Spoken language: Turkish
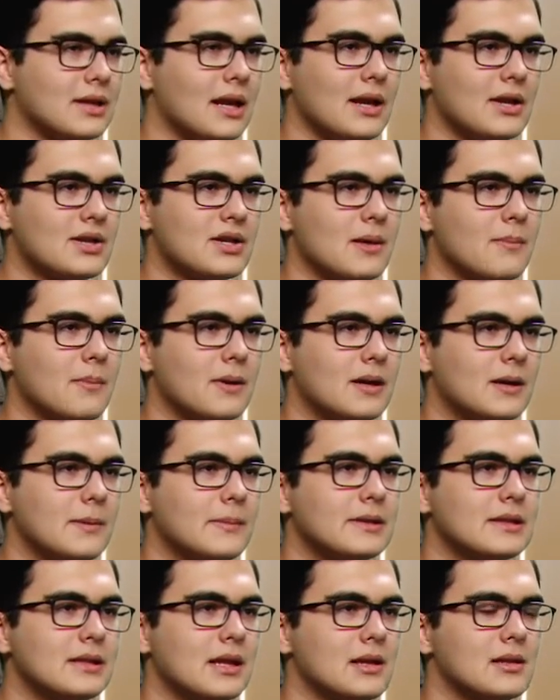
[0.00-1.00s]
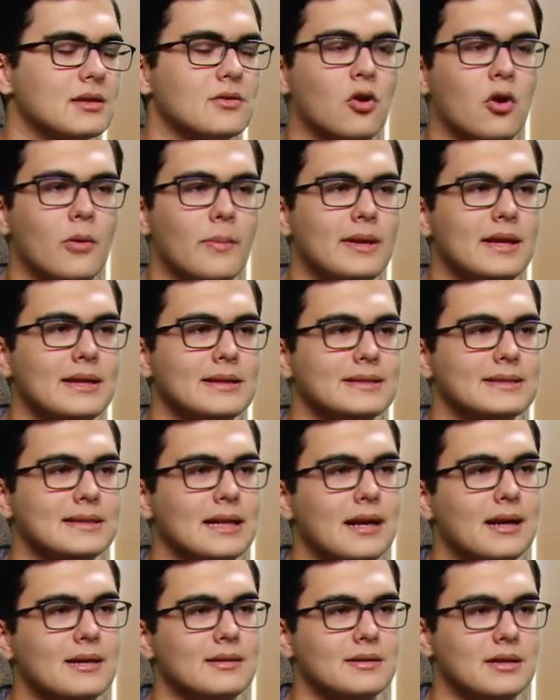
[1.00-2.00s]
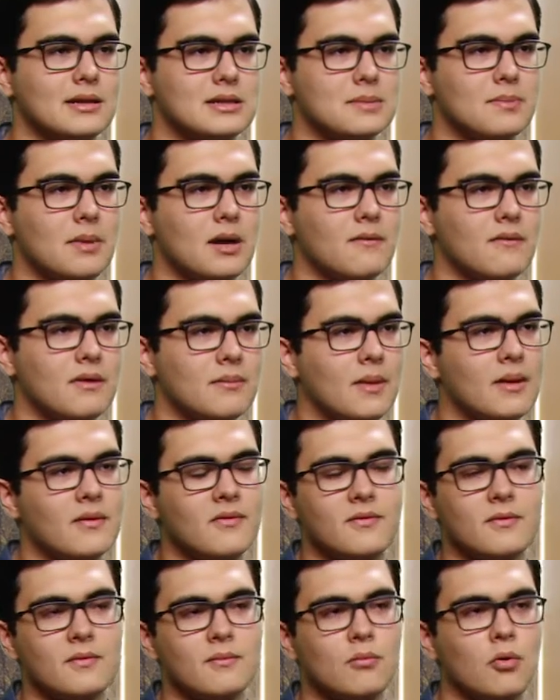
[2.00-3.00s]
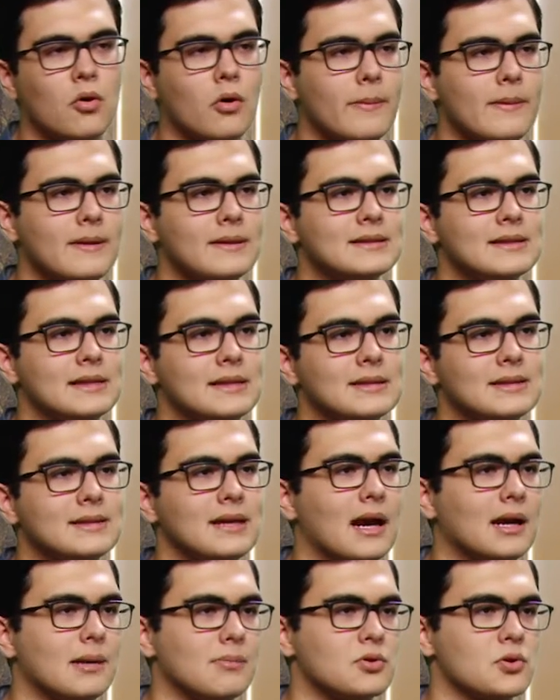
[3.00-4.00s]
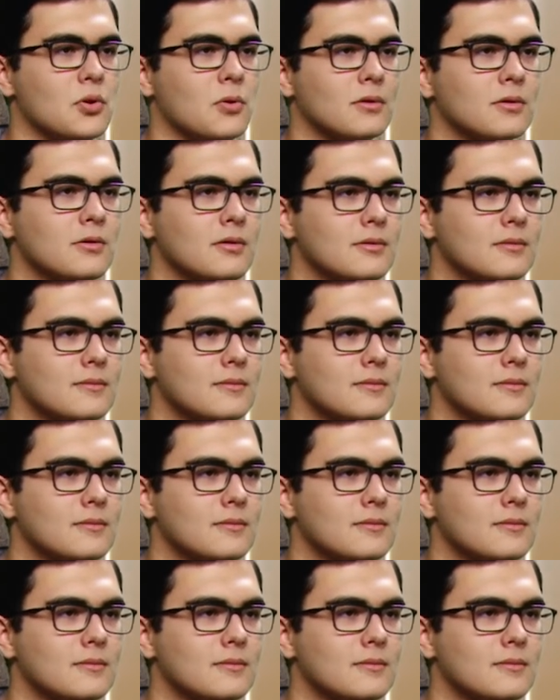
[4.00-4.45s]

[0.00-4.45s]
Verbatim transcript: yaşam bakımından hobileriniz nelerdir acaba ve MEF bu hobilerinize nasıl yardımcı oldu?